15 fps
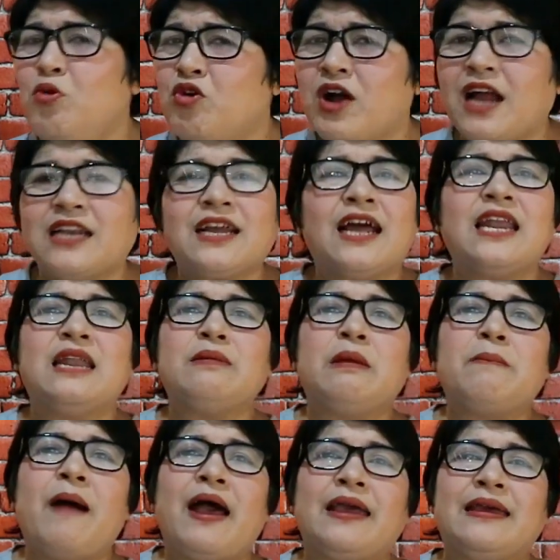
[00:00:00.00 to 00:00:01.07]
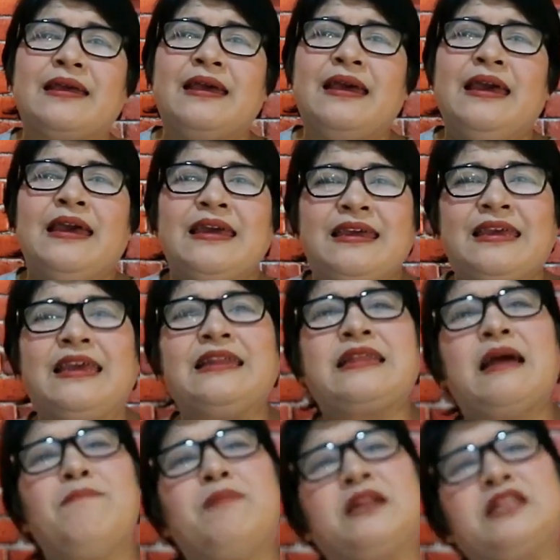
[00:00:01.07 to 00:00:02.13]
Bukankah lebih baik
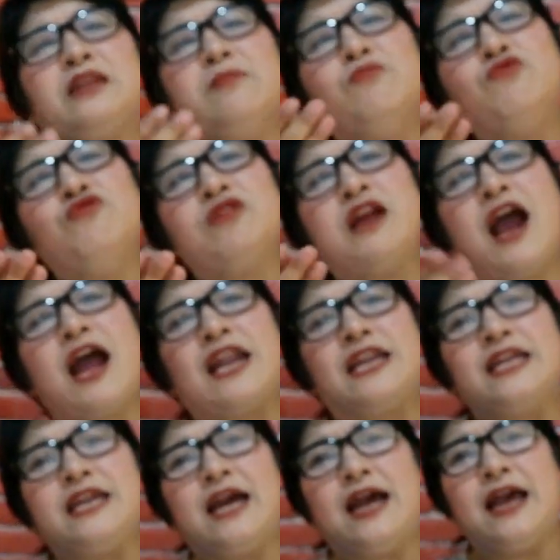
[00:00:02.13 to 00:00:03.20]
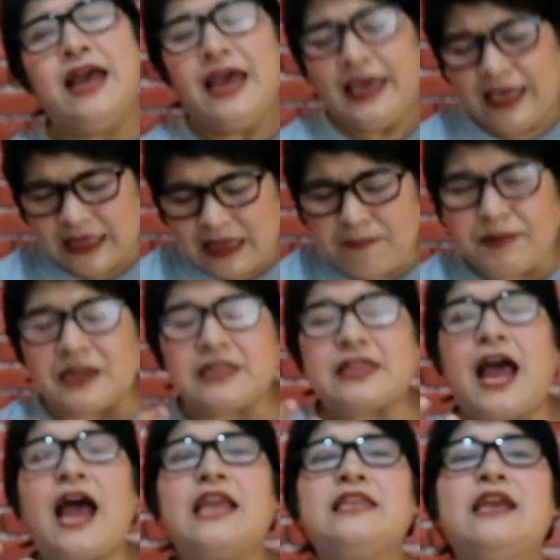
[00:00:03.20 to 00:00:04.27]
kita bertemu dengan Dia? Kita
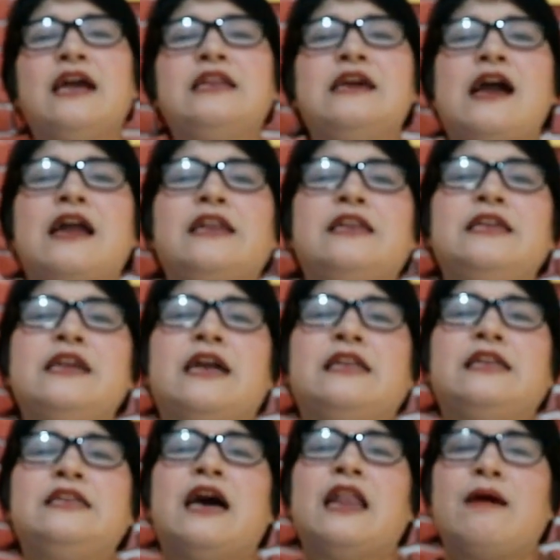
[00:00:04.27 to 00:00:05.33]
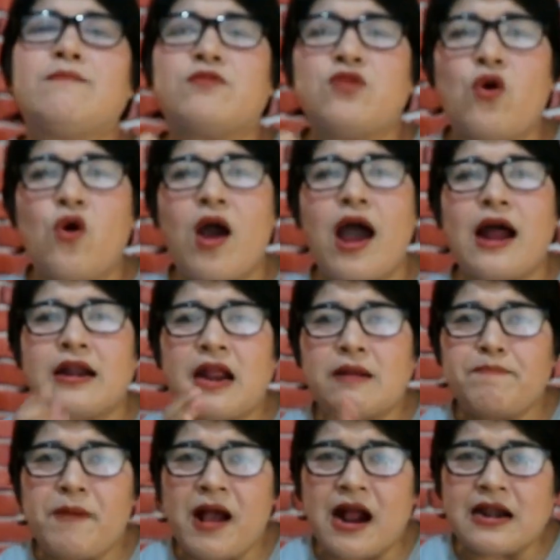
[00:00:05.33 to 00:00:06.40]
bertanya dengan Dia di dalam doa
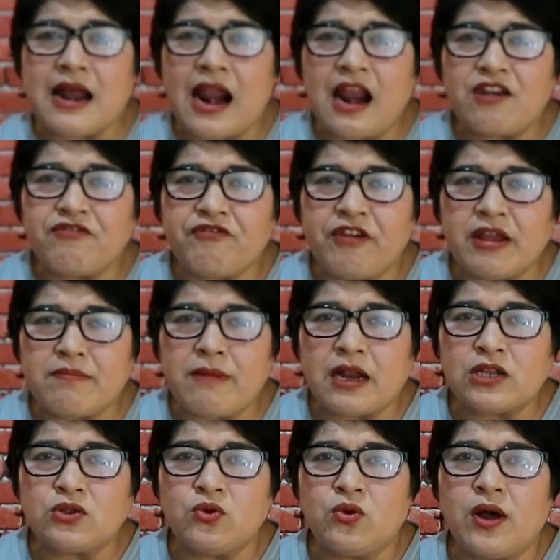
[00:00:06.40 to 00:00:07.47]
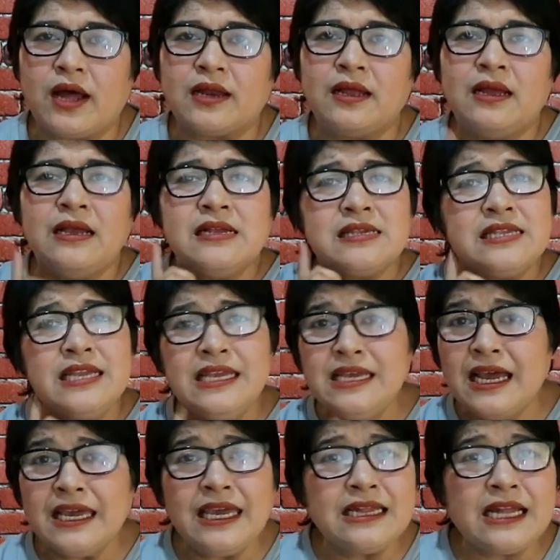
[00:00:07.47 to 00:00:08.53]
dan pengenalan firman Tuhan,
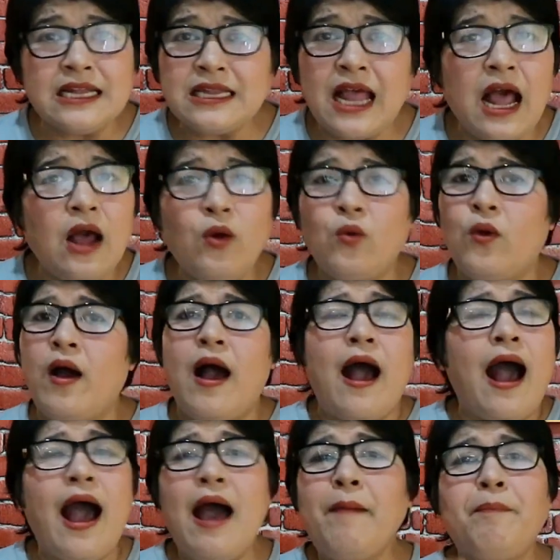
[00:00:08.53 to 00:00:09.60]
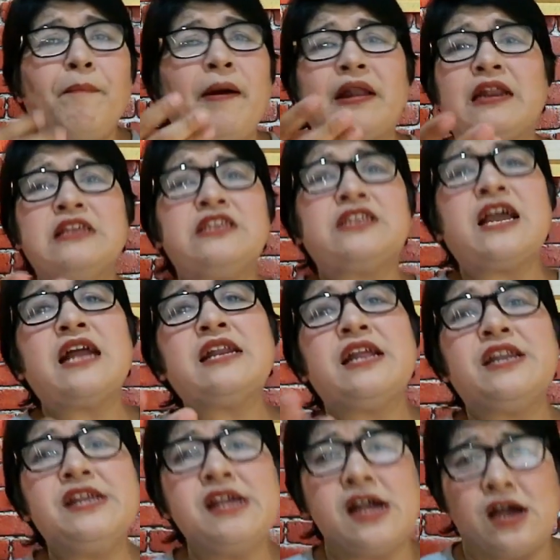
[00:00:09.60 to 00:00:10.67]
sehingga kita tahu apa
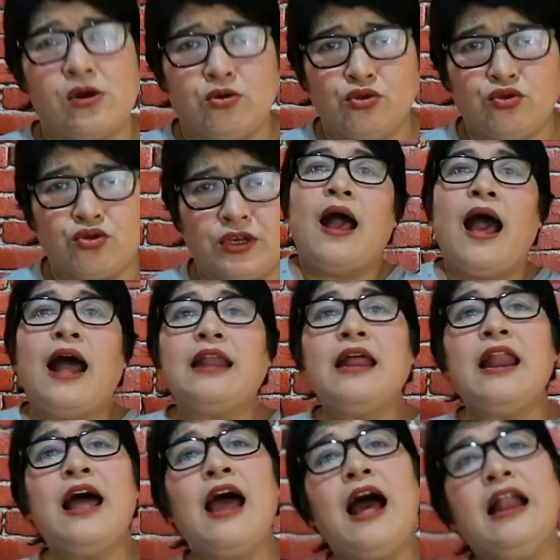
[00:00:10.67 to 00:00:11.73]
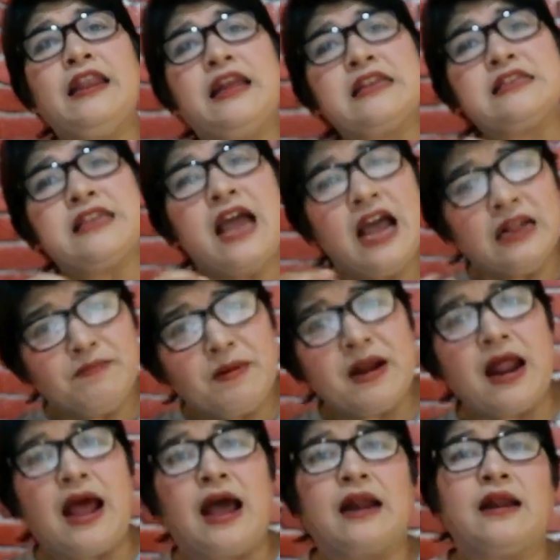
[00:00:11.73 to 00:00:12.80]
rencana Dia untuk adalah hal yang sangat
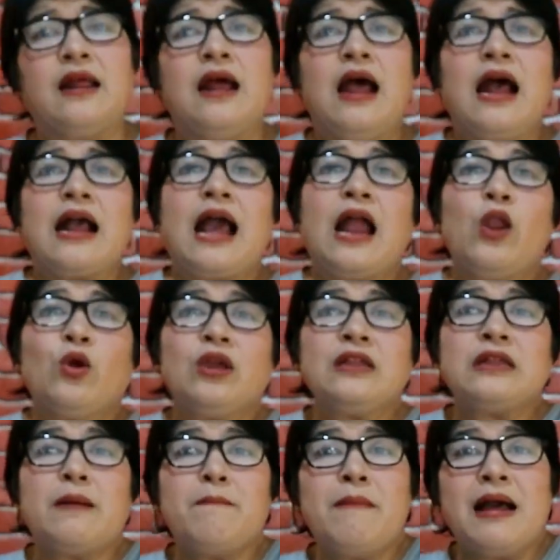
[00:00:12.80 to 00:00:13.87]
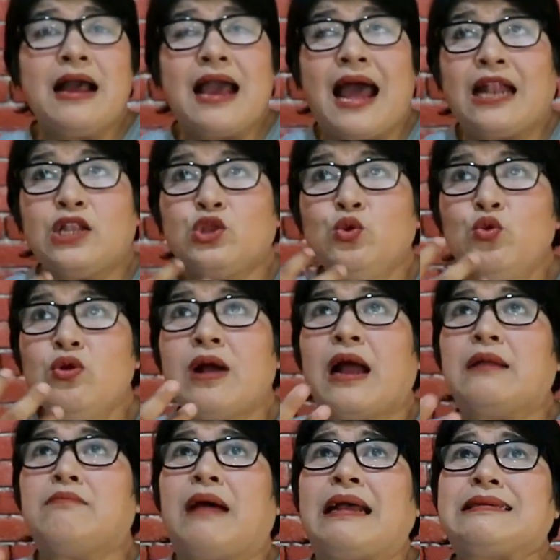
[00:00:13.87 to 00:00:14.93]
benar kalau kita
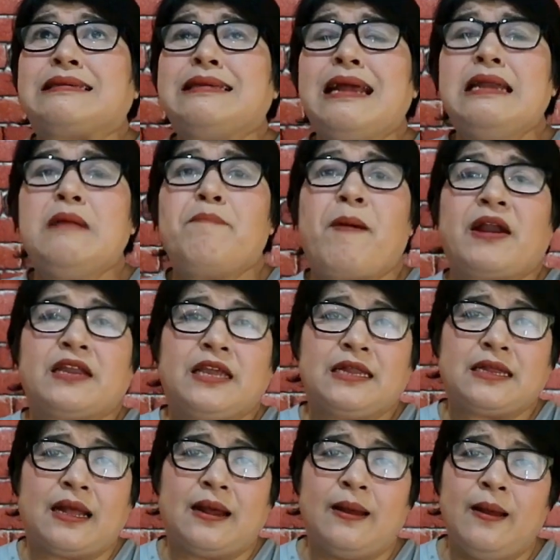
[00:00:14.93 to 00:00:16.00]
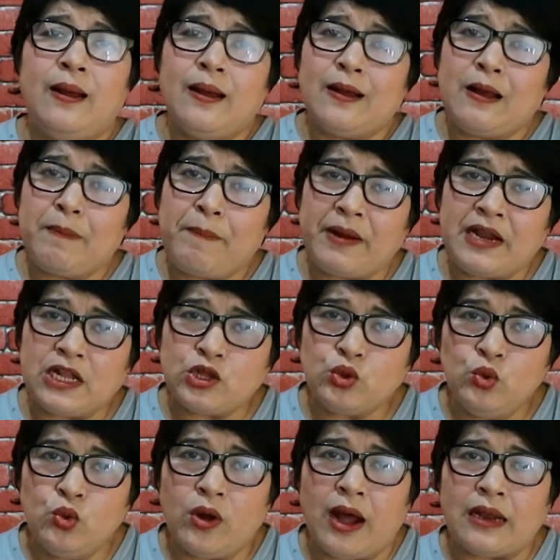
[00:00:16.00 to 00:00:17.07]
menggantungkan masa depan kita kepada
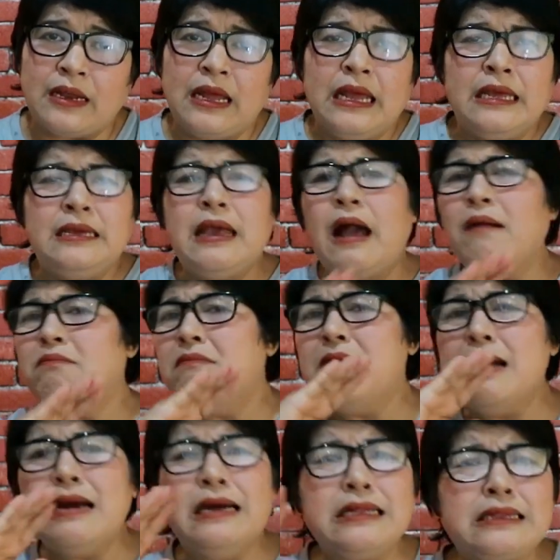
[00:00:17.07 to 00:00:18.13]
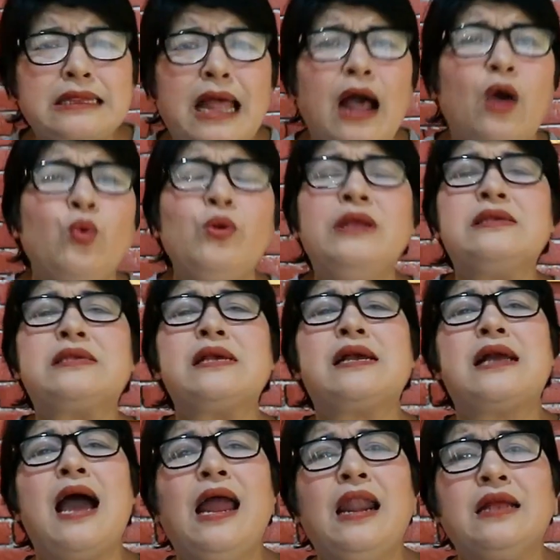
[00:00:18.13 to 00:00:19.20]
Tuhan yang mengetahui
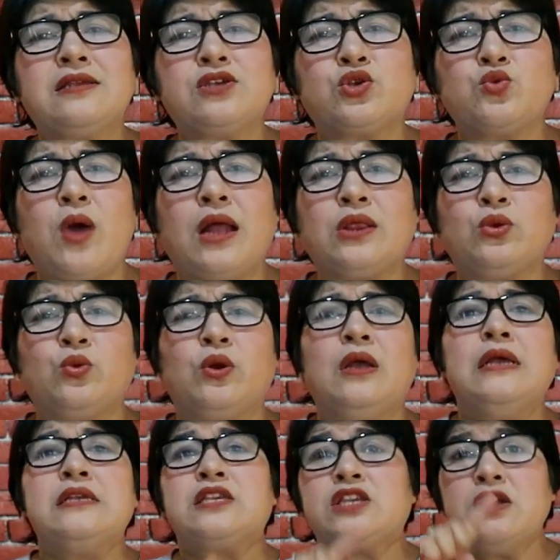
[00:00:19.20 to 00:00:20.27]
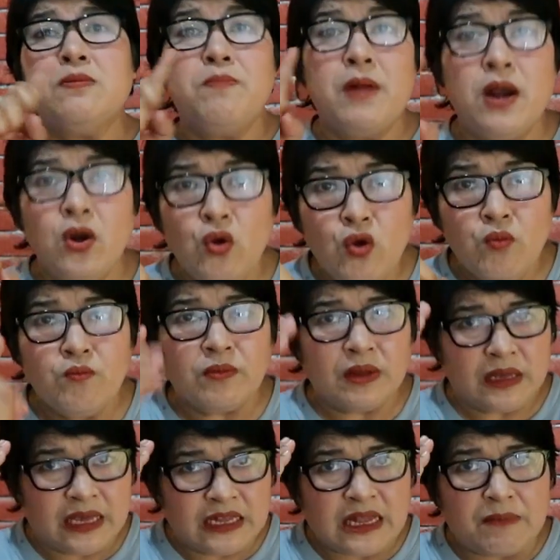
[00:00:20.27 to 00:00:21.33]
segala sesuatu sebelum
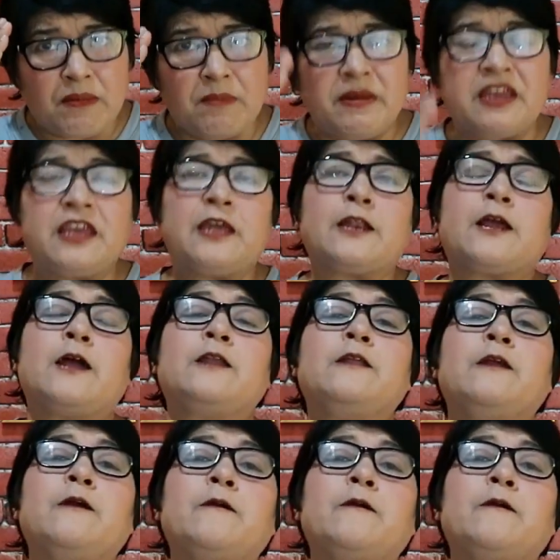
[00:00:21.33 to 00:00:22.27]
kita memikirkan.